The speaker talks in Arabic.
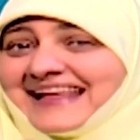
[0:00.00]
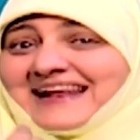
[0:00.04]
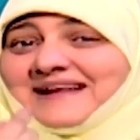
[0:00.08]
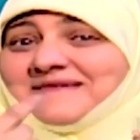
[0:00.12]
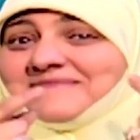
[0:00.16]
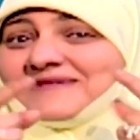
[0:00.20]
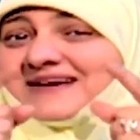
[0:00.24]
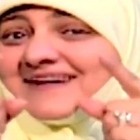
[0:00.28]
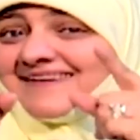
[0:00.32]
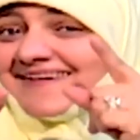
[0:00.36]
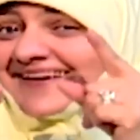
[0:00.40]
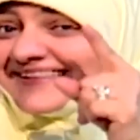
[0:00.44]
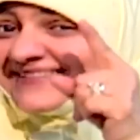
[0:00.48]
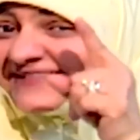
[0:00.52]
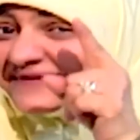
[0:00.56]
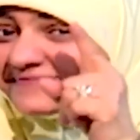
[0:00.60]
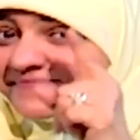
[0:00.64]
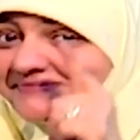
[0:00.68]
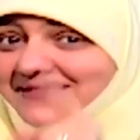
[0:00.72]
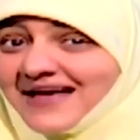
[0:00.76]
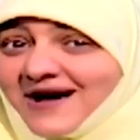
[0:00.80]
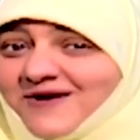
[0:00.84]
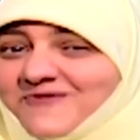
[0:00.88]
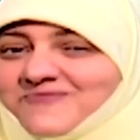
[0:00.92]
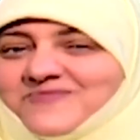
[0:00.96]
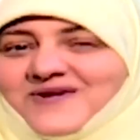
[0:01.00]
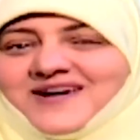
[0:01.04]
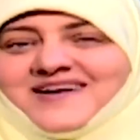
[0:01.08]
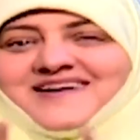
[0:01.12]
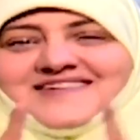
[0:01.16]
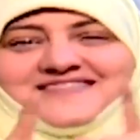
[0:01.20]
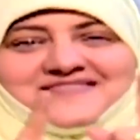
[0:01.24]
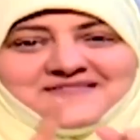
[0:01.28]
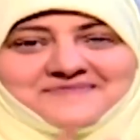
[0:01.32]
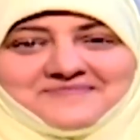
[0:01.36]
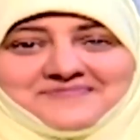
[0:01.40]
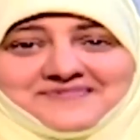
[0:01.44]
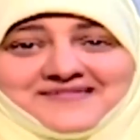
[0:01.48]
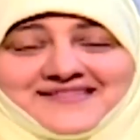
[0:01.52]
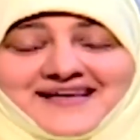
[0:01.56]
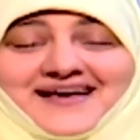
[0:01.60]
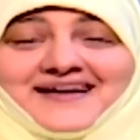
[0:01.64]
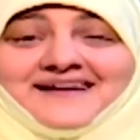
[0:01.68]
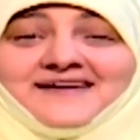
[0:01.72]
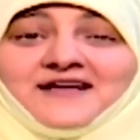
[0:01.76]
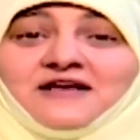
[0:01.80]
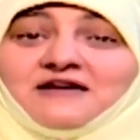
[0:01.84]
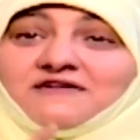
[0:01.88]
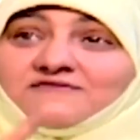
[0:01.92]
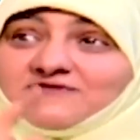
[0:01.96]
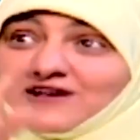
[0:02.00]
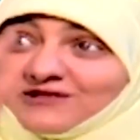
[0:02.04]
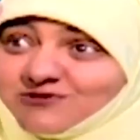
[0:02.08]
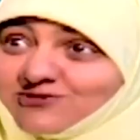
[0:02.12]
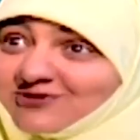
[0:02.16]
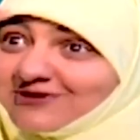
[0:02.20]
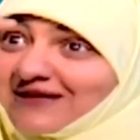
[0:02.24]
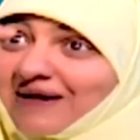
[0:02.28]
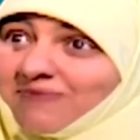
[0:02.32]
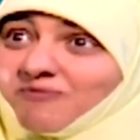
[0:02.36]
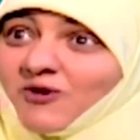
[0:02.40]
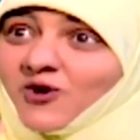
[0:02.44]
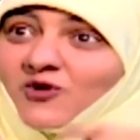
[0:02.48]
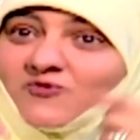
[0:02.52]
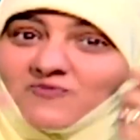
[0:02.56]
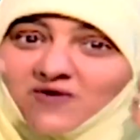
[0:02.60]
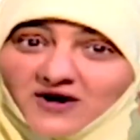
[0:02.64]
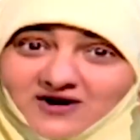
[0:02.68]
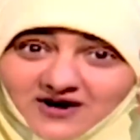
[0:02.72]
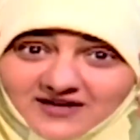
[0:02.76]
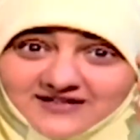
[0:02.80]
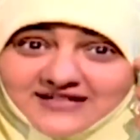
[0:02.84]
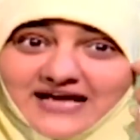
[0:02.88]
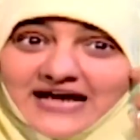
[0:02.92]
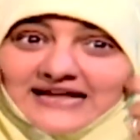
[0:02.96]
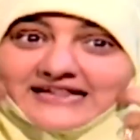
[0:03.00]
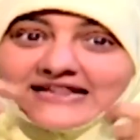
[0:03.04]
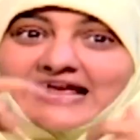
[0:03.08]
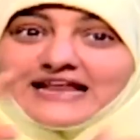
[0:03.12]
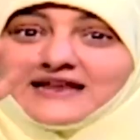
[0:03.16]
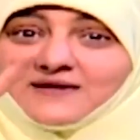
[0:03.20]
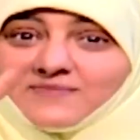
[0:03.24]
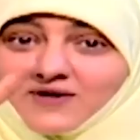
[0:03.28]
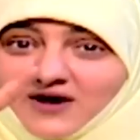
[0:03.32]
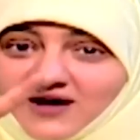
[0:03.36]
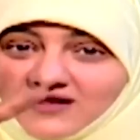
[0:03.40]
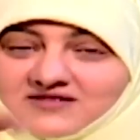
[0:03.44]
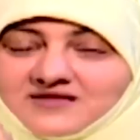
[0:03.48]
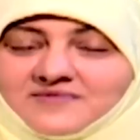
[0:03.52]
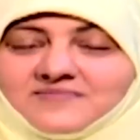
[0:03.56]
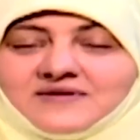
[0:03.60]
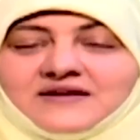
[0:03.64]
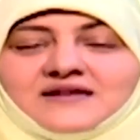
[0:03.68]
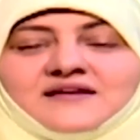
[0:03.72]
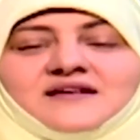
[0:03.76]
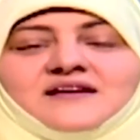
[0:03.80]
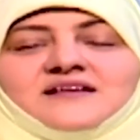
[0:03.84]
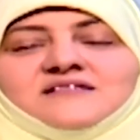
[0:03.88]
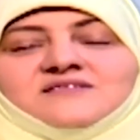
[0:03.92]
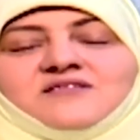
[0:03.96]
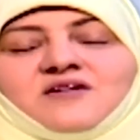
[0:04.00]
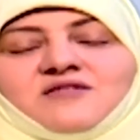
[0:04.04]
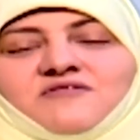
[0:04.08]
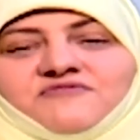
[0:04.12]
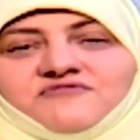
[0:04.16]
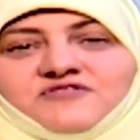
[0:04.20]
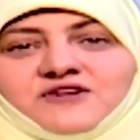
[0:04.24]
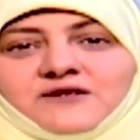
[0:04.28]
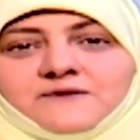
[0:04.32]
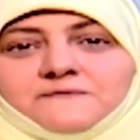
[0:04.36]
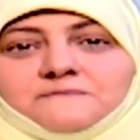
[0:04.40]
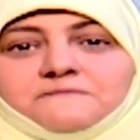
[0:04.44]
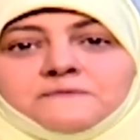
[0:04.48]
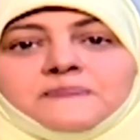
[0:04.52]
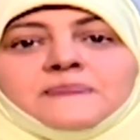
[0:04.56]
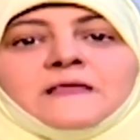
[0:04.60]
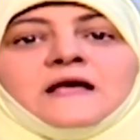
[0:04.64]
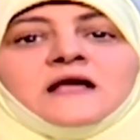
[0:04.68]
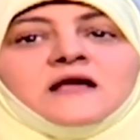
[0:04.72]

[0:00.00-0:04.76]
لكن انا بخاطب ده وبخاطب ده فانتوا تابعوا المقاطع هتلاقيني بخاطب الطرفين